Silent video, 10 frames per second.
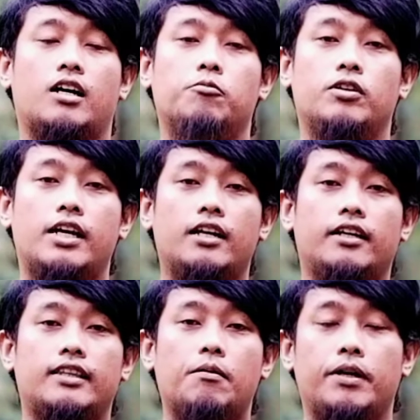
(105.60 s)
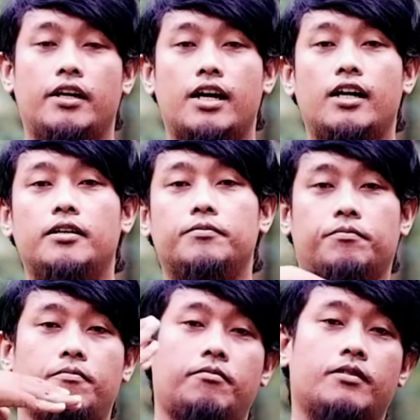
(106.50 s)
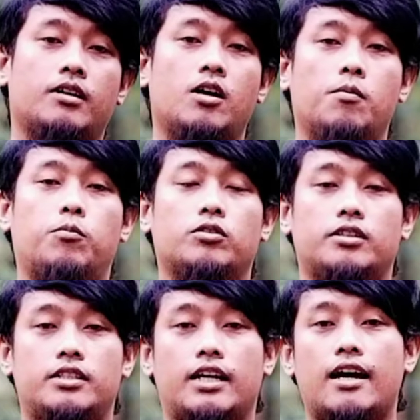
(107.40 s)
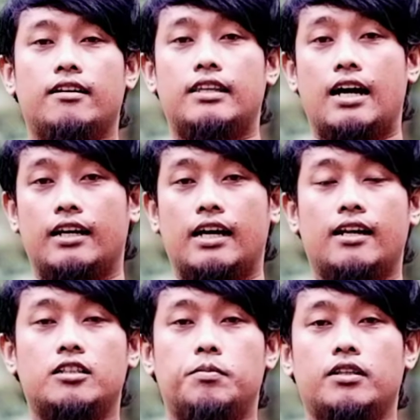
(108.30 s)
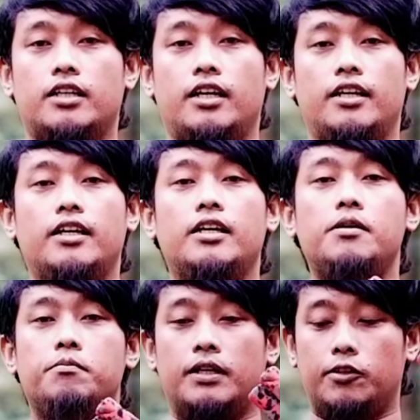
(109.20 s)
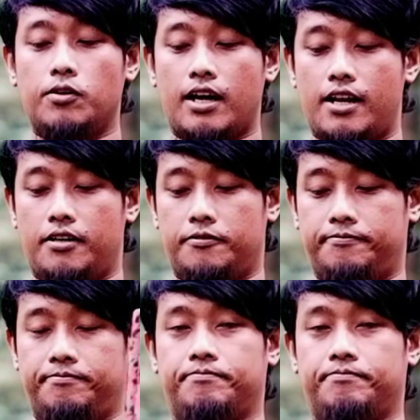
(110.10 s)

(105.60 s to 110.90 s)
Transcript: Nah, kemudian kita pindah posisikan tangan kanan seperti ini, benturkan